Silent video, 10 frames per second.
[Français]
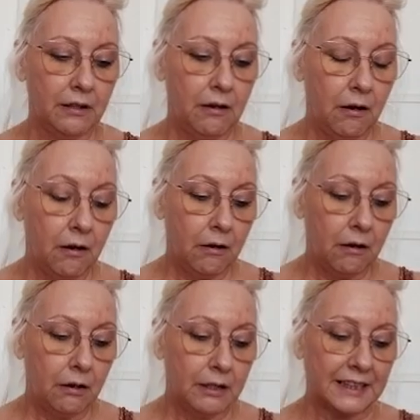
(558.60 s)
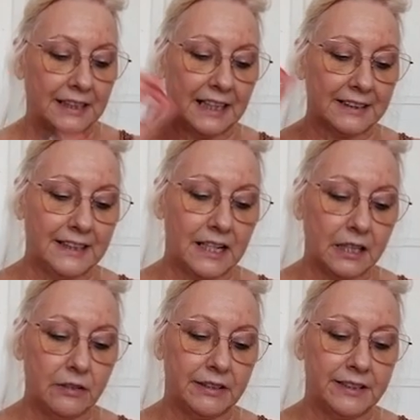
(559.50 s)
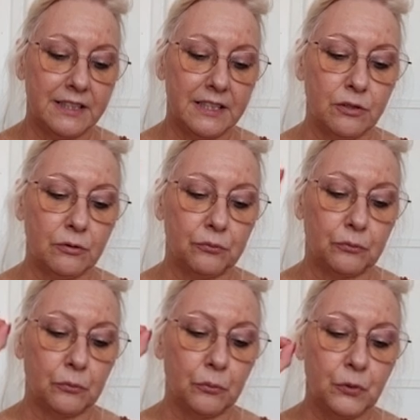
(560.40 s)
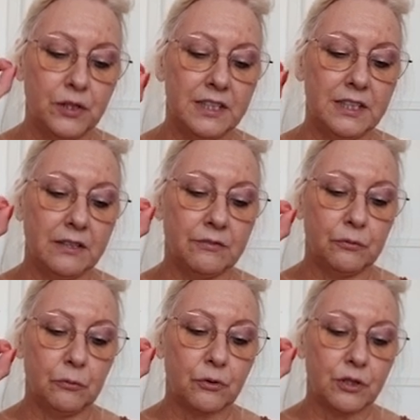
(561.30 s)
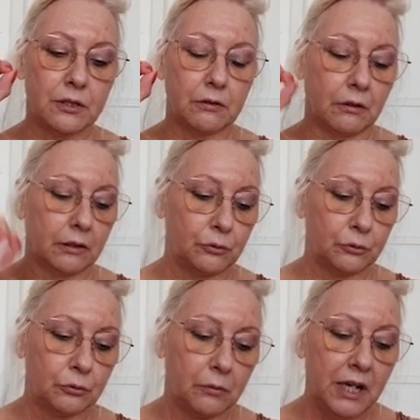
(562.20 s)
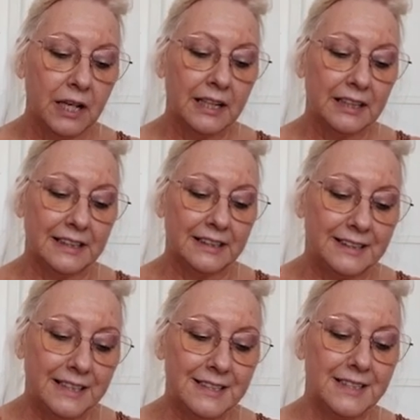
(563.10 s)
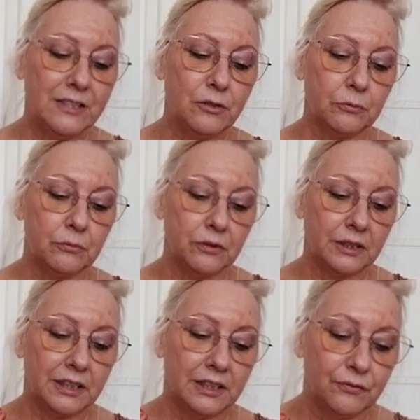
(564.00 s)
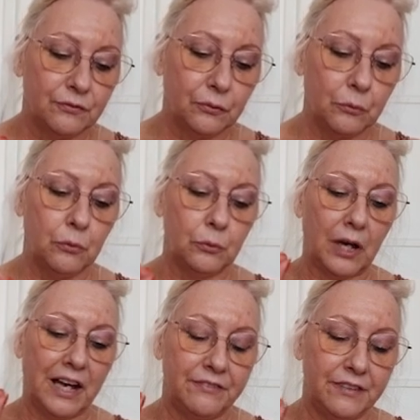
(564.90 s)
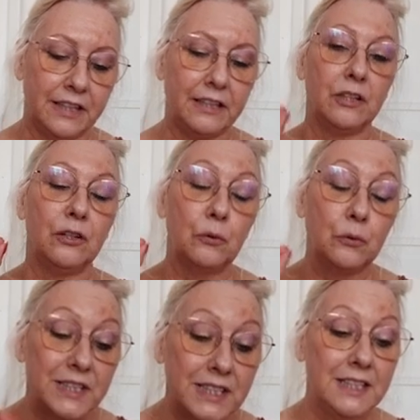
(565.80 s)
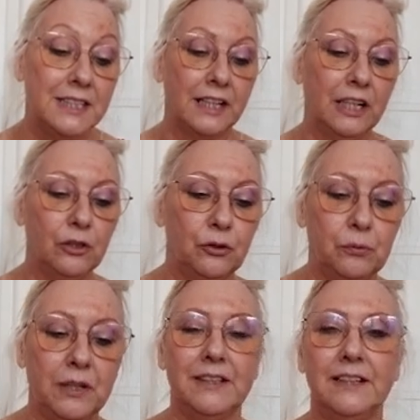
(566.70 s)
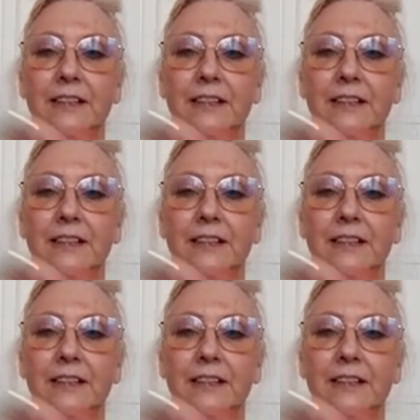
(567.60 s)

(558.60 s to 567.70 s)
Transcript: Oh, la clarté arrive, les décisions vont aussi, vont, euh, de trois, les décisions qui vont avec aussi tu vois, tu as